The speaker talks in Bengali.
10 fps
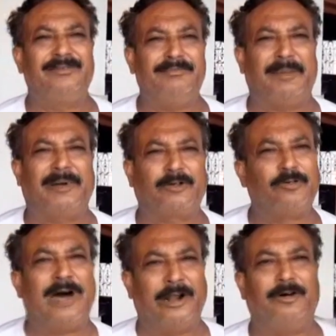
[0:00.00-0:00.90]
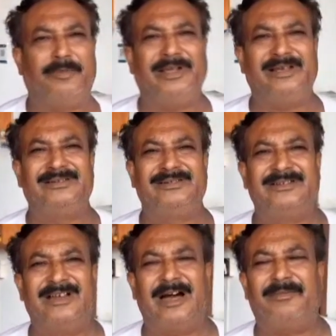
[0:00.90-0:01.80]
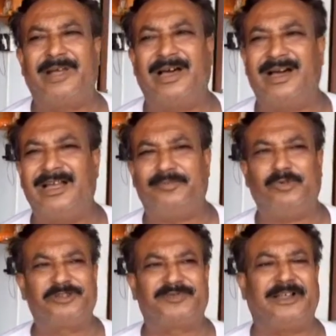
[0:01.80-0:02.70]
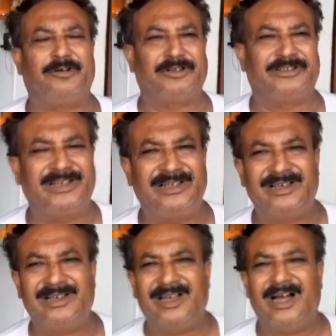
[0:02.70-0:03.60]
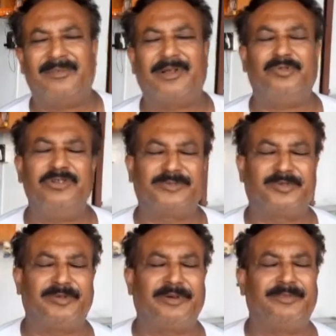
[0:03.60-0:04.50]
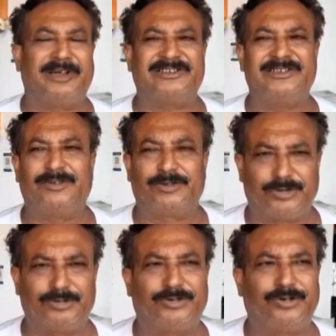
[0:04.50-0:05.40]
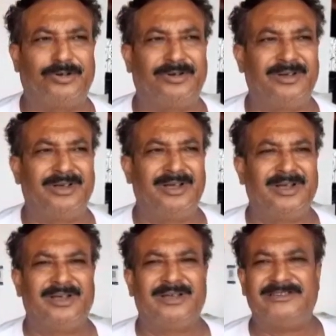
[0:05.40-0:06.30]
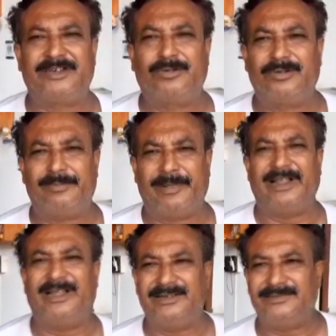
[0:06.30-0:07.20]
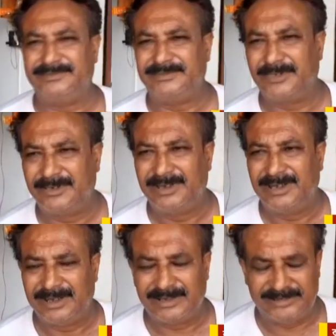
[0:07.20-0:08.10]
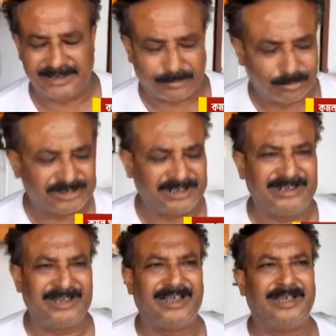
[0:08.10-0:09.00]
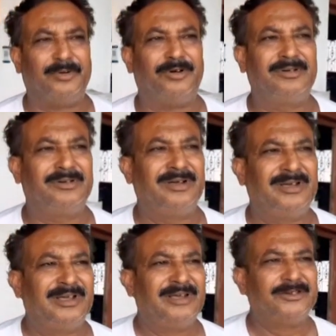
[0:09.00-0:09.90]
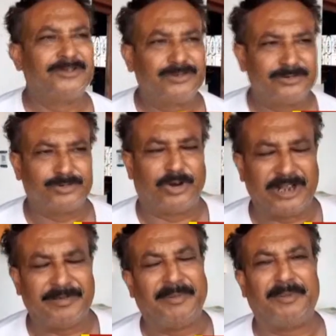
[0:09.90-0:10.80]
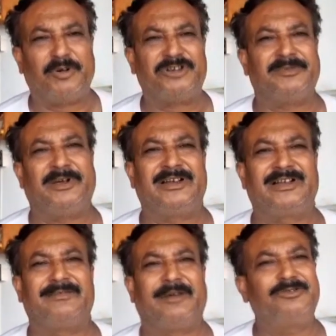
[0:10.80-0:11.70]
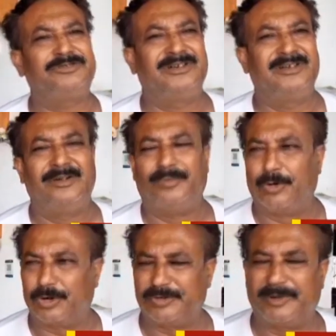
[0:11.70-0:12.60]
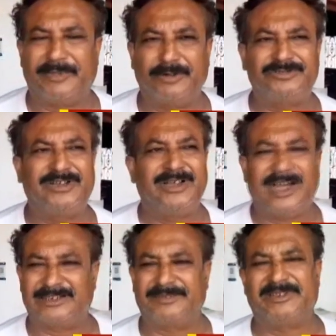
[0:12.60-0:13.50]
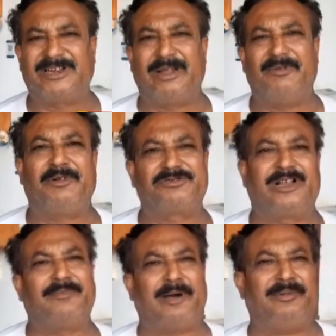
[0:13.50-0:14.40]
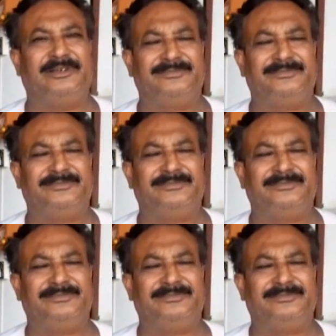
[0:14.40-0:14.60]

ব্যাপারটা খুব ভালো হবে আমরা এই পুলিশ ফাঁড়ি হওয়াতে আমরা বুনিয়াদপুরবাসী অত্যন্ত যে মানে যে খুশি এবং সঠিকভাবে পরিষেবা এখানকার মানুষ পৌরসভার মানুষ আশেপাশে গ্রামের মানুষ তারা পাবে